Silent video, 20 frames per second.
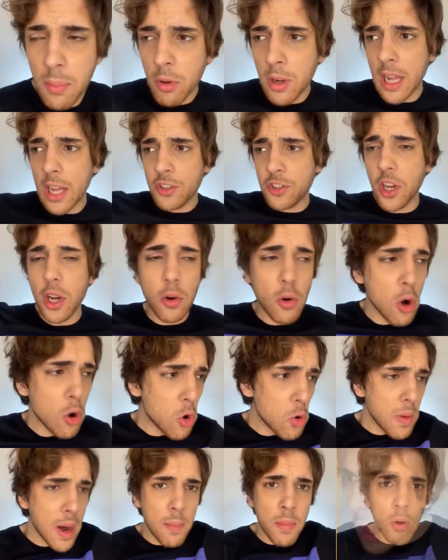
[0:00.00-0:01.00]
A mulher chegou
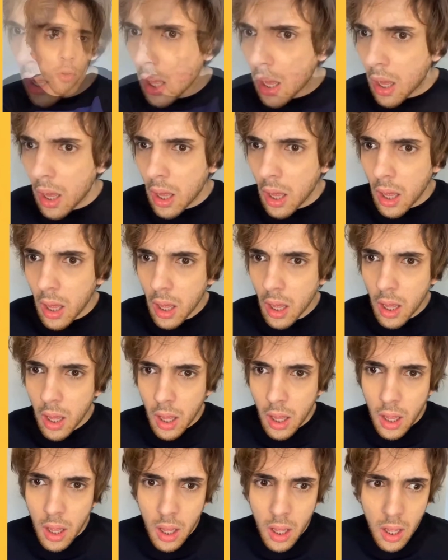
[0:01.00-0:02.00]
com uma mão, trouxe o kit
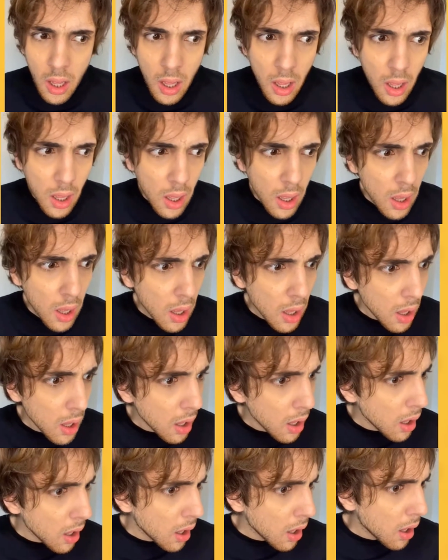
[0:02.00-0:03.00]
da injeção, com a outra
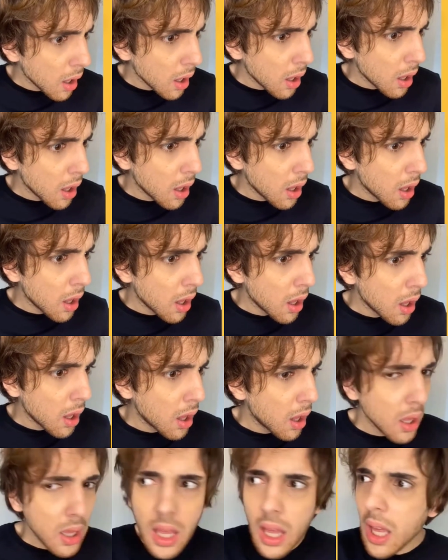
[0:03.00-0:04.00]
veio puxando uma
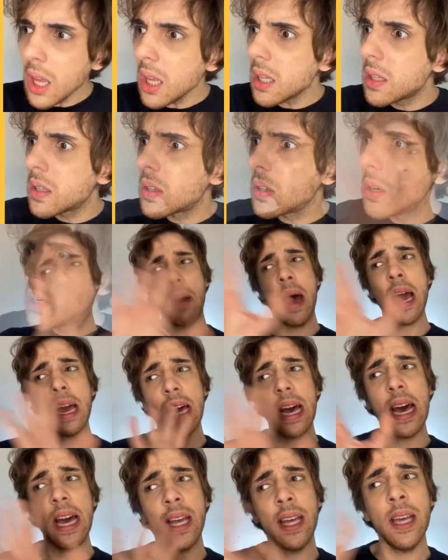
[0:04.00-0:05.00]
maca. Eu que essa
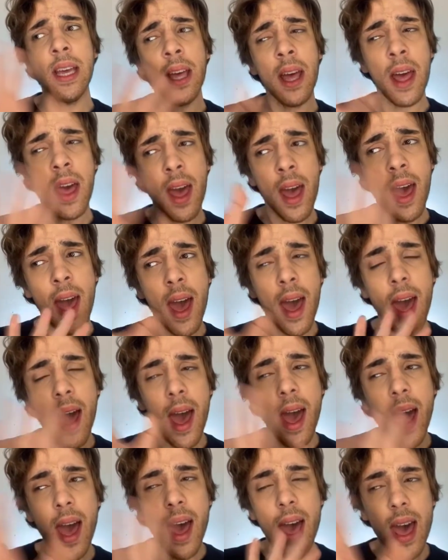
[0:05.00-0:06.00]
maca aí
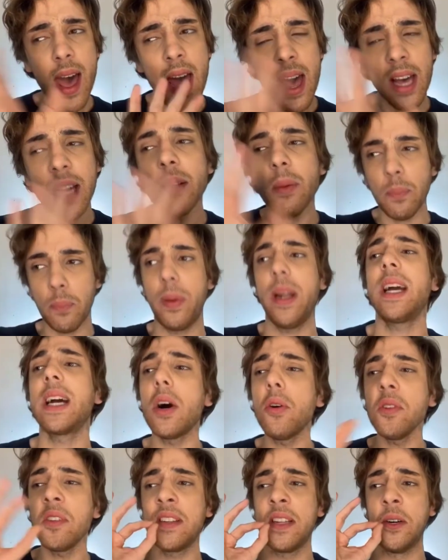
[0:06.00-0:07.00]

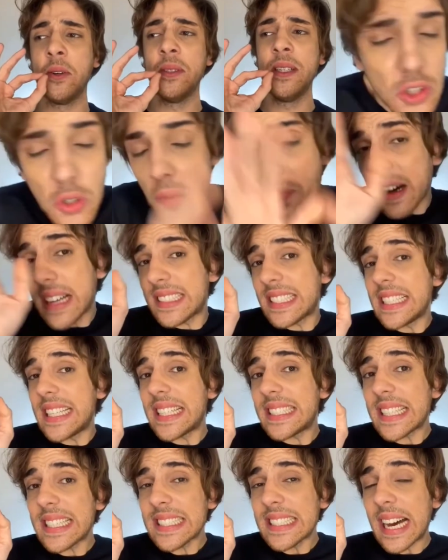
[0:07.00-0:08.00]
precaução, né? Não vai ser
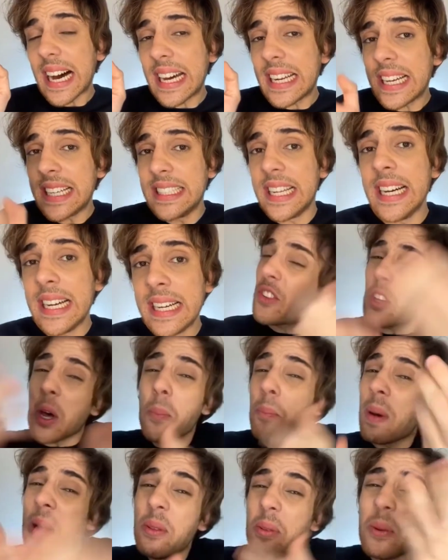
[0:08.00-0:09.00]
necessária, né?
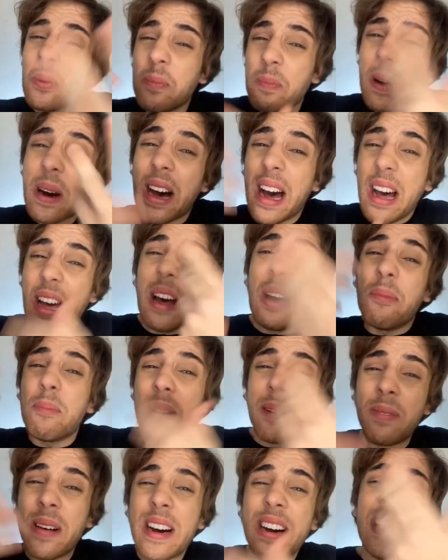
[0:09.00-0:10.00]
Só pra não. Pra, é,
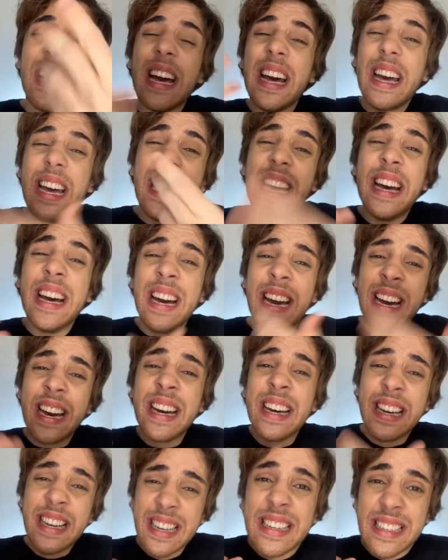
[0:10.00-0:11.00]
pra, pra,
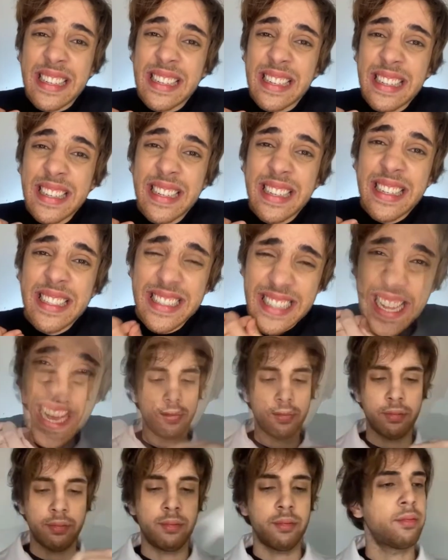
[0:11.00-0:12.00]
é
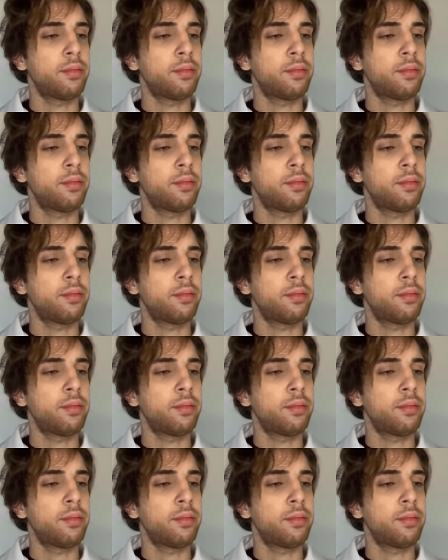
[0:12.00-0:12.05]
né?